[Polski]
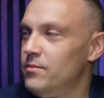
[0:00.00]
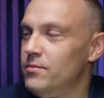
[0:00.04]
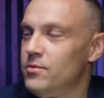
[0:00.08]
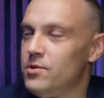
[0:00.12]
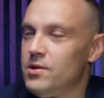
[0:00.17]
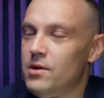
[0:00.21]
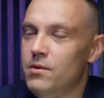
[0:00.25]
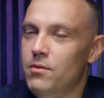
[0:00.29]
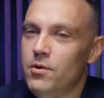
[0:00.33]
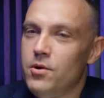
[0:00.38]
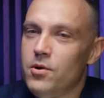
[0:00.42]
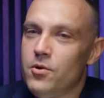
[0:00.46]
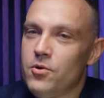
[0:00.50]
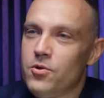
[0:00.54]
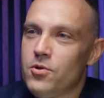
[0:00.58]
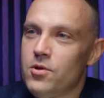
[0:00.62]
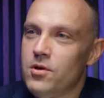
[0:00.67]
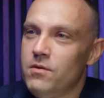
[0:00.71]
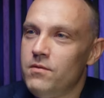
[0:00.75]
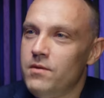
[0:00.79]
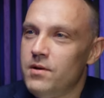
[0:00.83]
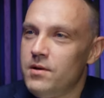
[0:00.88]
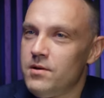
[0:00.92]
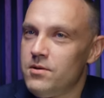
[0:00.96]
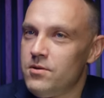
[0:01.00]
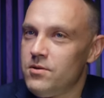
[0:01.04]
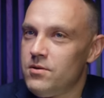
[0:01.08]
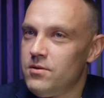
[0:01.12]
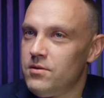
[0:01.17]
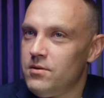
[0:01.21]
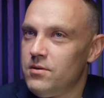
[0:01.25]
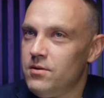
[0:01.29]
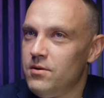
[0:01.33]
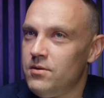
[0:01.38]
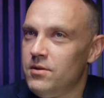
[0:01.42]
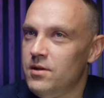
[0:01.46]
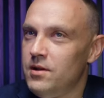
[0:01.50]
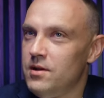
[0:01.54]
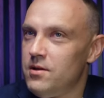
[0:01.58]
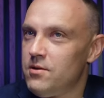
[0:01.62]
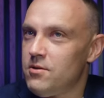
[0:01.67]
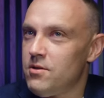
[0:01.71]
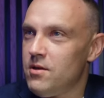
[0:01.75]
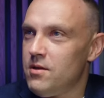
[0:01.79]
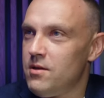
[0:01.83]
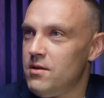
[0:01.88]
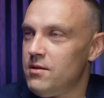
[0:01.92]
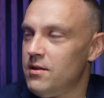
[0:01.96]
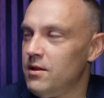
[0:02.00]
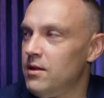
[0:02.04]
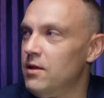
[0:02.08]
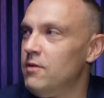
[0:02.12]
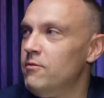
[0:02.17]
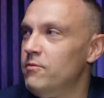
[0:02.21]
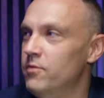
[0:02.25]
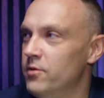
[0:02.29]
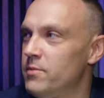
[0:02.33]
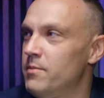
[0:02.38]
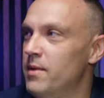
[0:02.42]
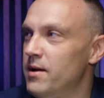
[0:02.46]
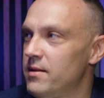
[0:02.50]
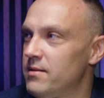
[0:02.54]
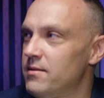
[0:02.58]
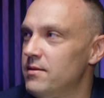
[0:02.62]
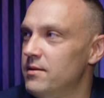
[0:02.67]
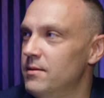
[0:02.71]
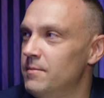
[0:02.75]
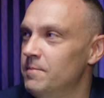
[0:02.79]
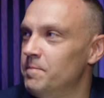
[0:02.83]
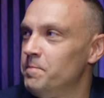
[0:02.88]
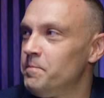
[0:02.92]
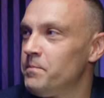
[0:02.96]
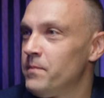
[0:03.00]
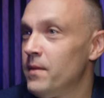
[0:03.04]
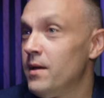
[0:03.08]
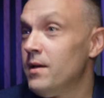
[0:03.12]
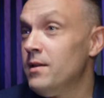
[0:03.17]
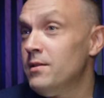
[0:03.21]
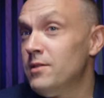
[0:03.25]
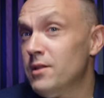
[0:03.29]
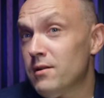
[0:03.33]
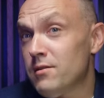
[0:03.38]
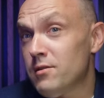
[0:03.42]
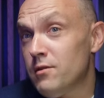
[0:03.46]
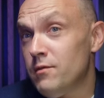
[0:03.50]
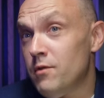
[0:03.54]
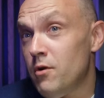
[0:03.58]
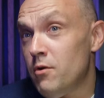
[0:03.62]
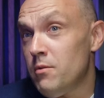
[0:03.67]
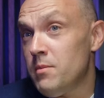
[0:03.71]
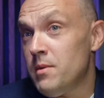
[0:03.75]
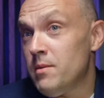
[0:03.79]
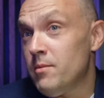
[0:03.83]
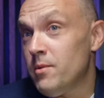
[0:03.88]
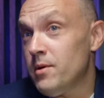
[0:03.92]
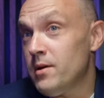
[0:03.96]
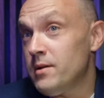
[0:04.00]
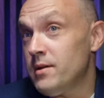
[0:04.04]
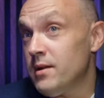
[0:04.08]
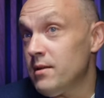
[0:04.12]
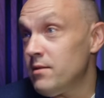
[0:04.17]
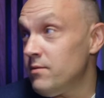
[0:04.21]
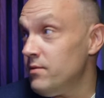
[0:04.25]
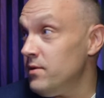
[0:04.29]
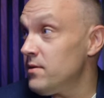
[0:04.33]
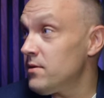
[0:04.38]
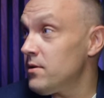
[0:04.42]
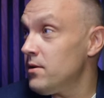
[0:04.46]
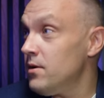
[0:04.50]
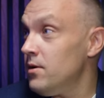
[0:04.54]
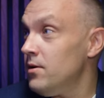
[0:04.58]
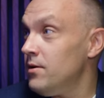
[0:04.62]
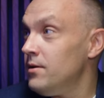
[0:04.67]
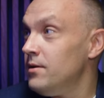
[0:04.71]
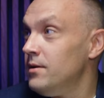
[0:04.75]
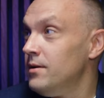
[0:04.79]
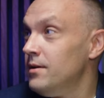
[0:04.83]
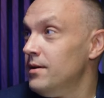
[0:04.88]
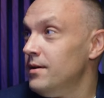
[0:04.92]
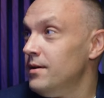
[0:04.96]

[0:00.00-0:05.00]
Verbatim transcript: musiało kosztować odnalezienie tych informacji. Interesowało mnie moje nazwisko,